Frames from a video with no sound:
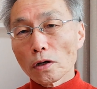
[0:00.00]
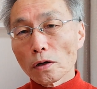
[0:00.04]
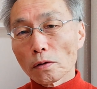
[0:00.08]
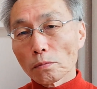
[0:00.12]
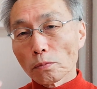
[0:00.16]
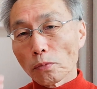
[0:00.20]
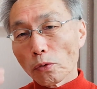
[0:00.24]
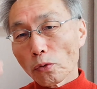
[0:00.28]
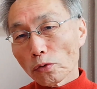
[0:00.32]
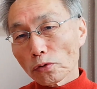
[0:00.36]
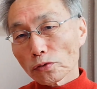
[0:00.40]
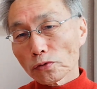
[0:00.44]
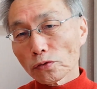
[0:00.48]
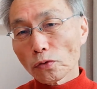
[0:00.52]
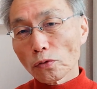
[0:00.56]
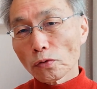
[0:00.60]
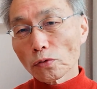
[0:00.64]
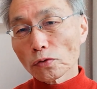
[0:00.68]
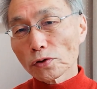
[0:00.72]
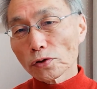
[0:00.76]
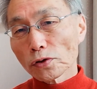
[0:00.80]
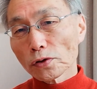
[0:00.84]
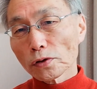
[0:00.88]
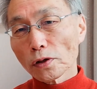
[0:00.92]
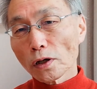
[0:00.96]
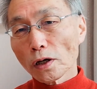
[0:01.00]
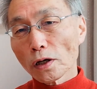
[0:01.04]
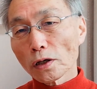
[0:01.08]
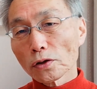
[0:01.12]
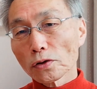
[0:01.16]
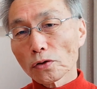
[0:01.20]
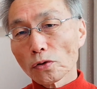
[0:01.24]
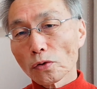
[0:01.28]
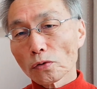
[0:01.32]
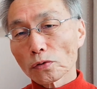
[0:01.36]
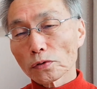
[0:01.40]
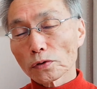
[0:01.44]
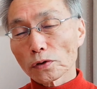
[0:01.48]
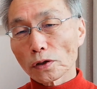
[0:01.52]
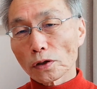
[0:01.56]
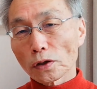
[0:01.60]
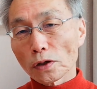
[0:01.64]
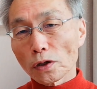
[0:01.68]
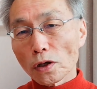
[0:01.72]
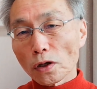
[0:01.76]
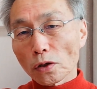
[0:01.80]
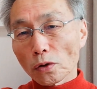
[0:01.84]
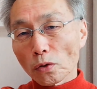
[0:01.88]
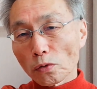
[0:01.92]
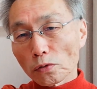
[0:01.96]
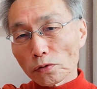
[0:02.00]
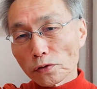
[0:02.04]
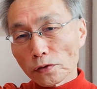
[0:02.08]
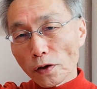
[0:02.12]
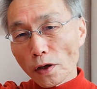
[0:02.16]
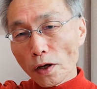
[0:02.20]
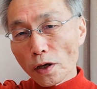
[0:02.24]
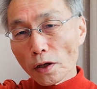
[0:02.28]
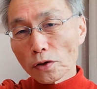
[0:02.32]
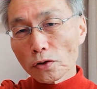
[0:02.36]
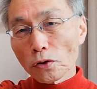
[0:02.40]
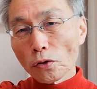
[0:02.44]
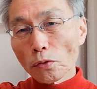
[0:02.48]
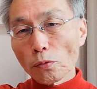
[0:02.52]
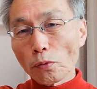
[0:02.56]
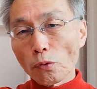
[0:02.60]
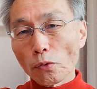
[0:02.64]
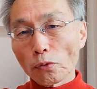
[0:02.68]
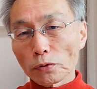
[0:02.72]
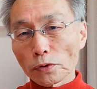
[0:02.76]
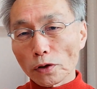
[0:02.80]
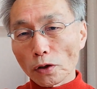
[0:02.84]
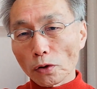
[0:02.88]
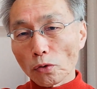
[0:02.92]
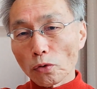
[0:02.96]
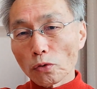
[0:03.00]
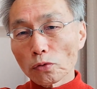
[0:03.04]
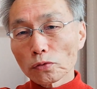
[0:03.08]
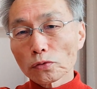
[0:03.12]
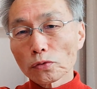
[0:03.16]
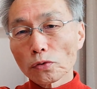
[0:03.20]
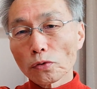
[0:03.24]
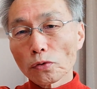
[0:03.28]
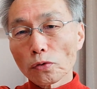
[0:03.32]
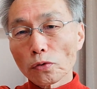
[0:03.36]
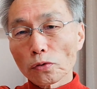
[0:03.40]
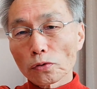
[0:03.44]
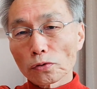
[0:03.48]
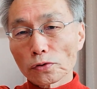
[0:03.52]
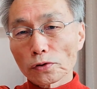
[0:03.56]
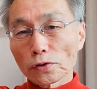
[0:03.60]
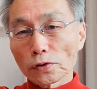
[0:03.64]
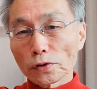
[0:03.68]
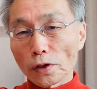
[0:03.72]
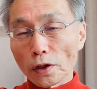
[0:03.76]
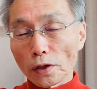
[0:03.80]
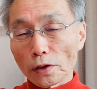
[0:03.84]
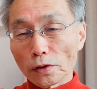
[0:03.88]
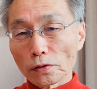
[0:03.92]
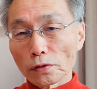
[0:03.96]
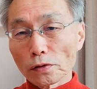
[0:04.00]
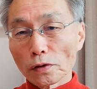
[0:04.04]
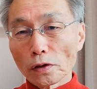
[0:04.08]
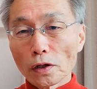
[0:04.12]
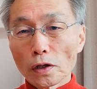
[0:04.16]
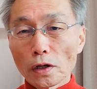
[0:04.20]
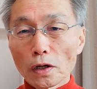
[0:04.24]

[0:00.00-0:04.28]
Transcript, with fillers: 暴走しないようにこう制御棒でコントロールしている、